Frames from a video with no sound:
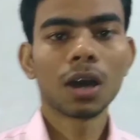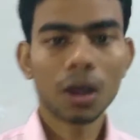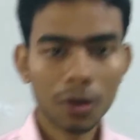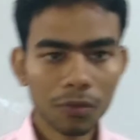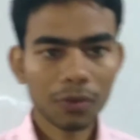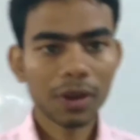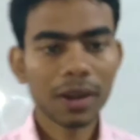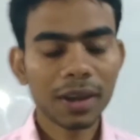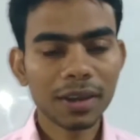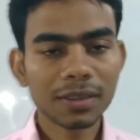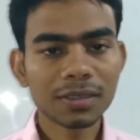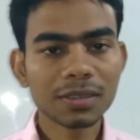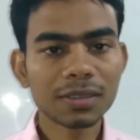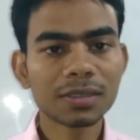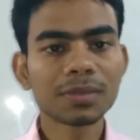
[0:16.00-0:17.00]
हेलो
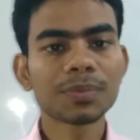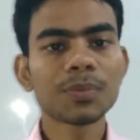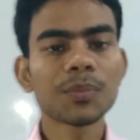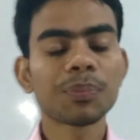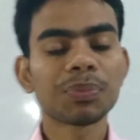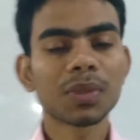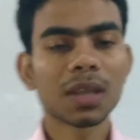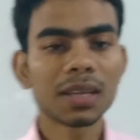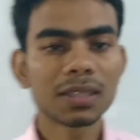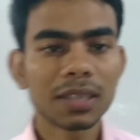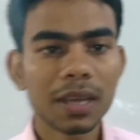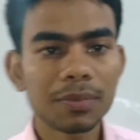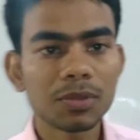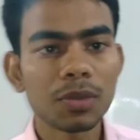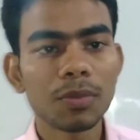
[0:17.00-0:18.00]
फ्रेंड्स
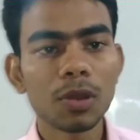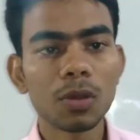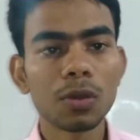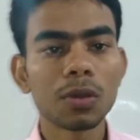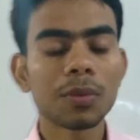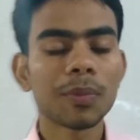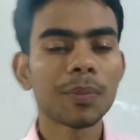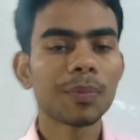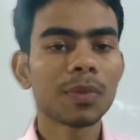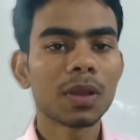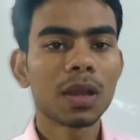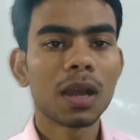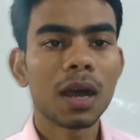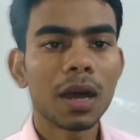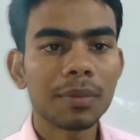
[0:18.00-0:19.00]
कैसे आप सभी लोग
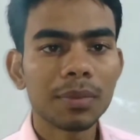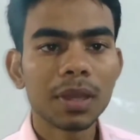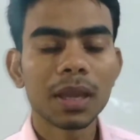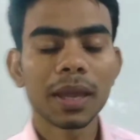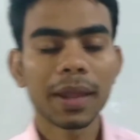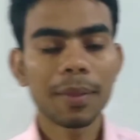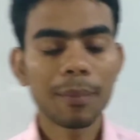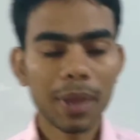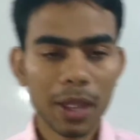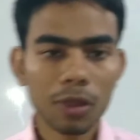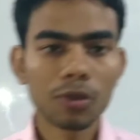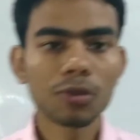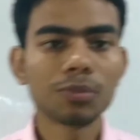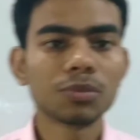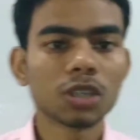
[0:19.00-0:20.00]
आप देख रहे हैं माय
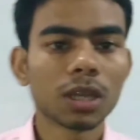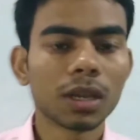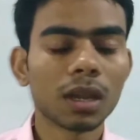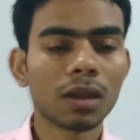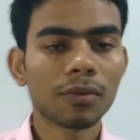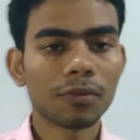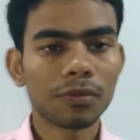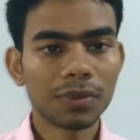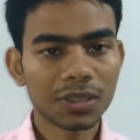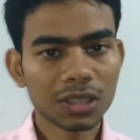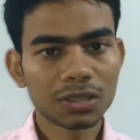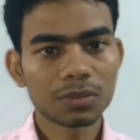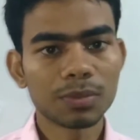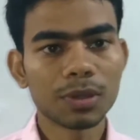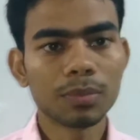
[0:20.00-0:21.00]
यूट्यूब चैनल
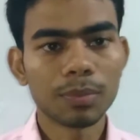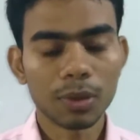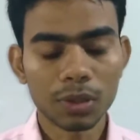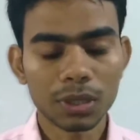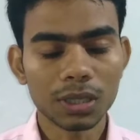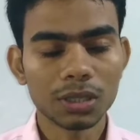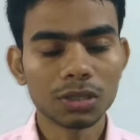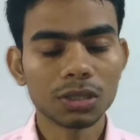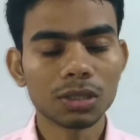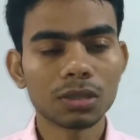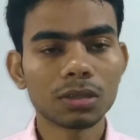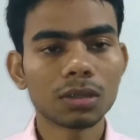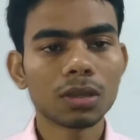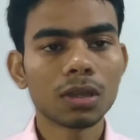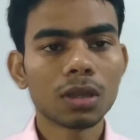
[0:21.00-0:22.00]
फिजिक्स विद पवन
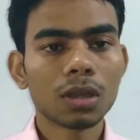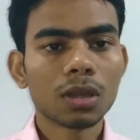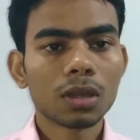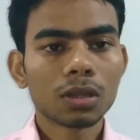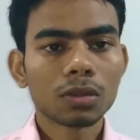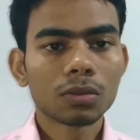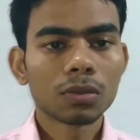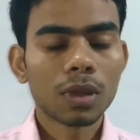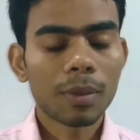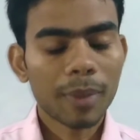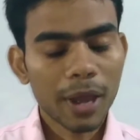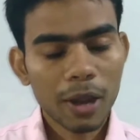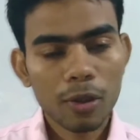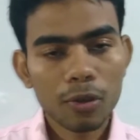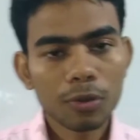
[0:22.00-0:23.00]
दीक्षित
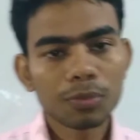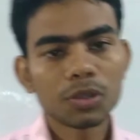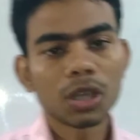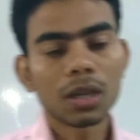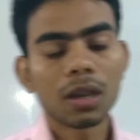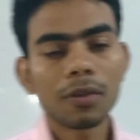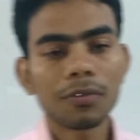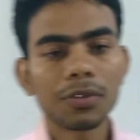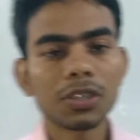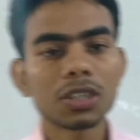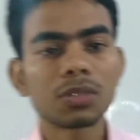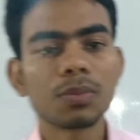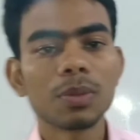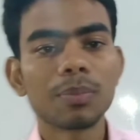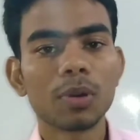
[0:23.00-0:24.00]
हमारे यूट्यूब चैनल
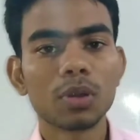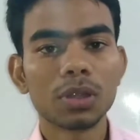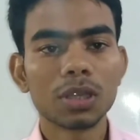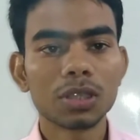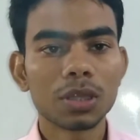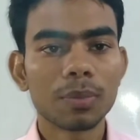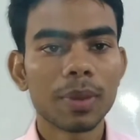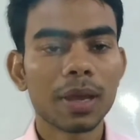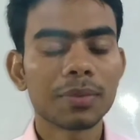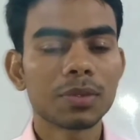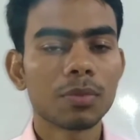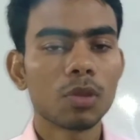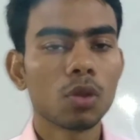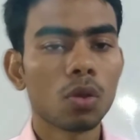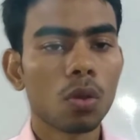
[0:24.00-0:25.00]
फिजिक्स विद पवन दीक्षित पर आप
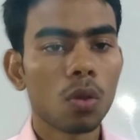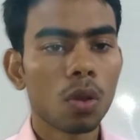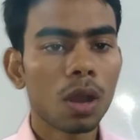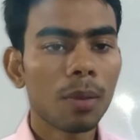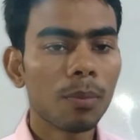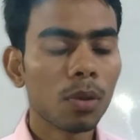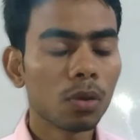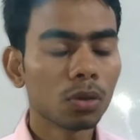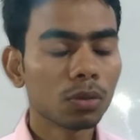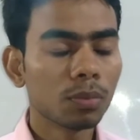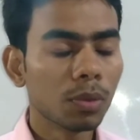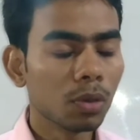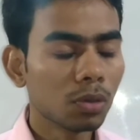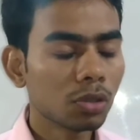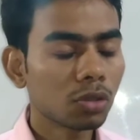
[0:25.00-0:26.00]
सभी लोगों का बहुत
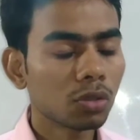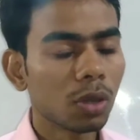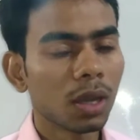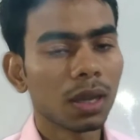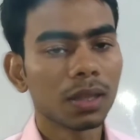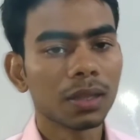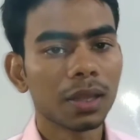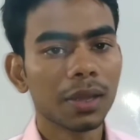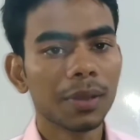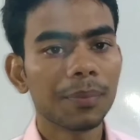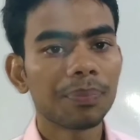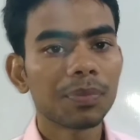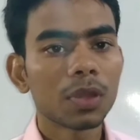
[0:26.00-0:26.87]
बहुत स्वागत है